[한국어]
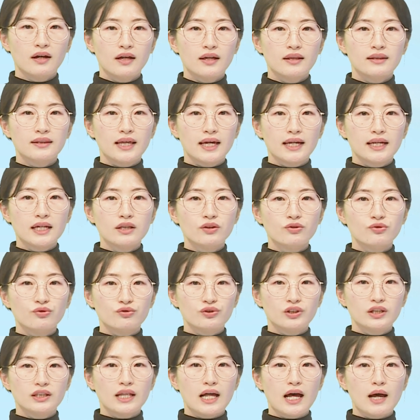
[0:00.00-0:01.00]
내린
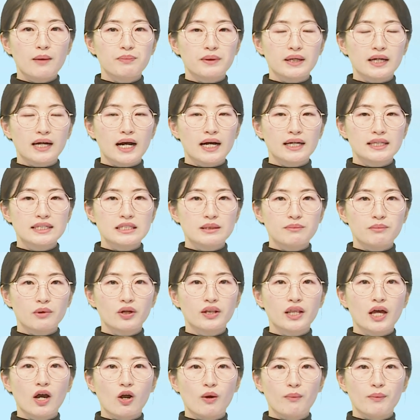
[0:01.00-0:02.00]
눈이나 비가
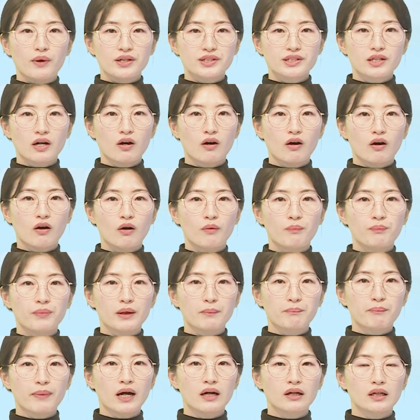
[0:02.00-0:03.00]
지면에 얼면서
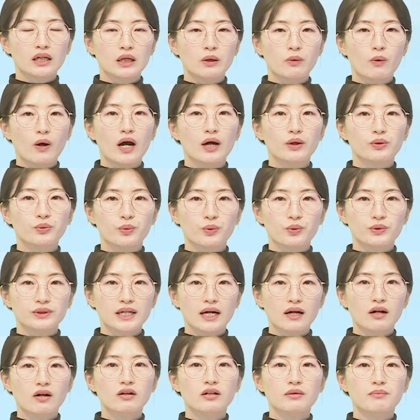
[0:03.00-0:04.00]
빙판길과 도로
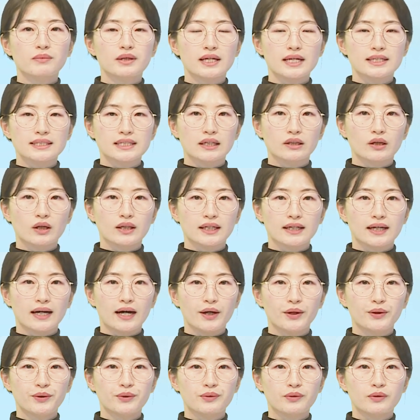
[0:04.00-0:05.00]
살얼음이
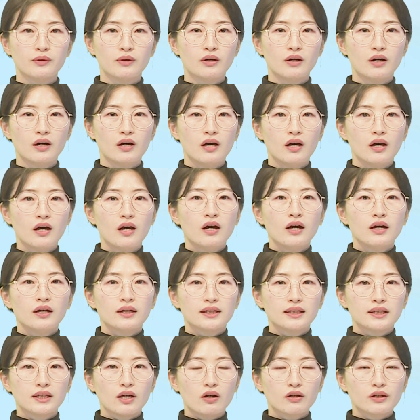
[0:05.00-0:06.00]
예상되니까요.
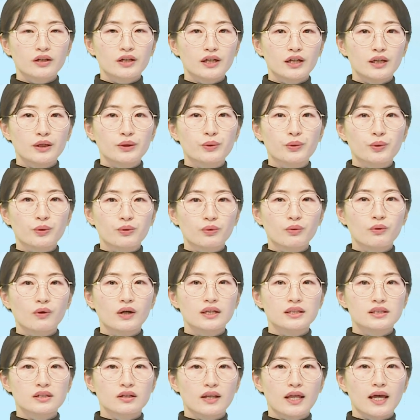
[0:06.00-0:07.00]
기경길
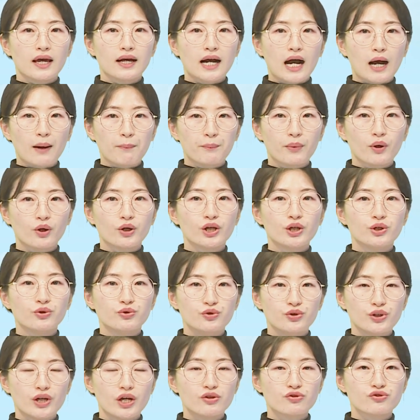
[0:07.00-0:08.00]
교통안전에 각별히
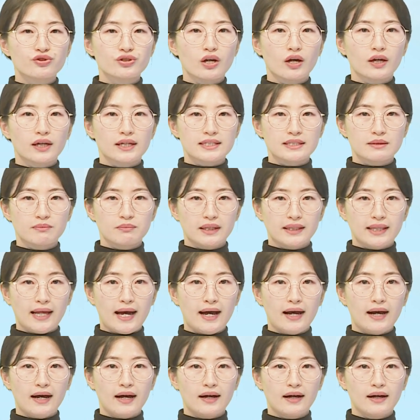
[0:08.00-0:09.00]
유의해
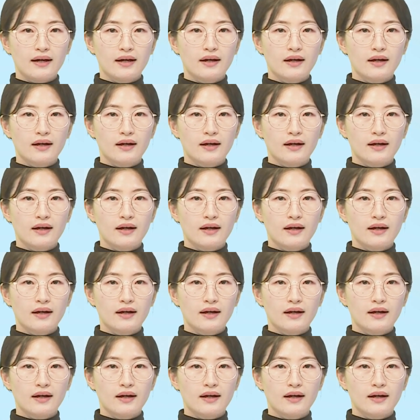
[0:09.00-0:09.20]
주셔야겠습니다.